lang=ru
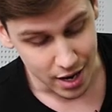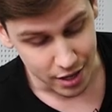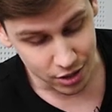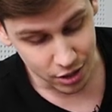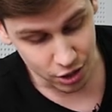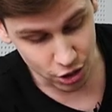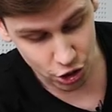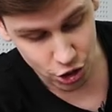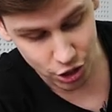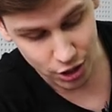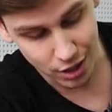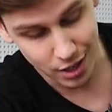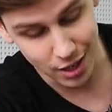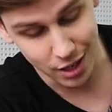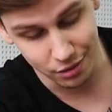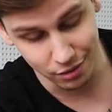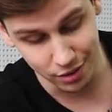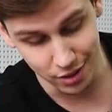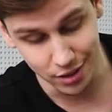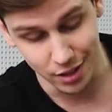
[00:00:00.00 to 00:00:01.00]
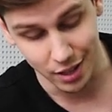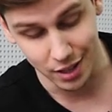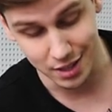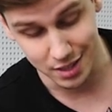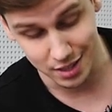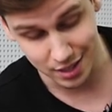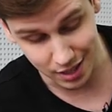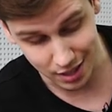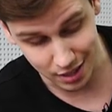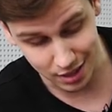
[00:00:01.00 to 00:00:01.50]
Ниже, как видно,
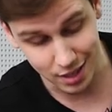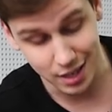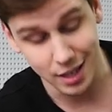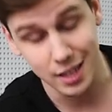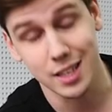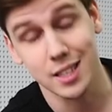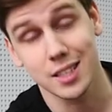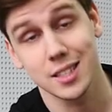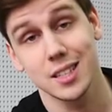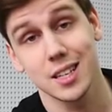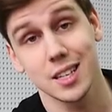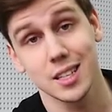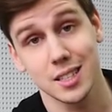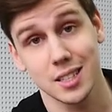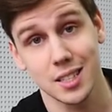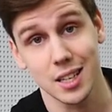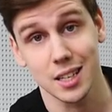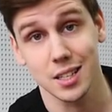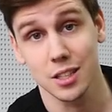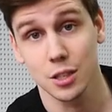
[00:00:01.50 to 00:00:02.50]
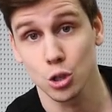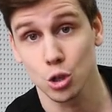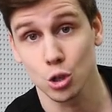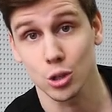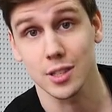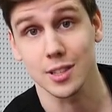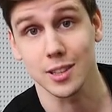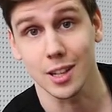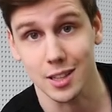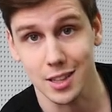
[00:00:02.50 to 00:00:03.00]
сетка, и здесь есть еще
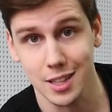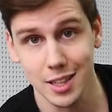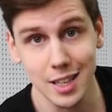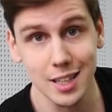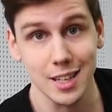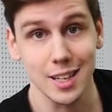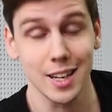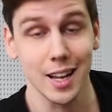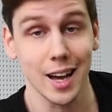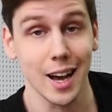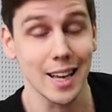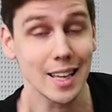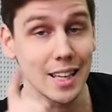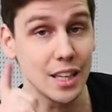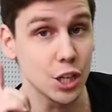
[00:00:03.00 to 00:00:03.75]
слоты для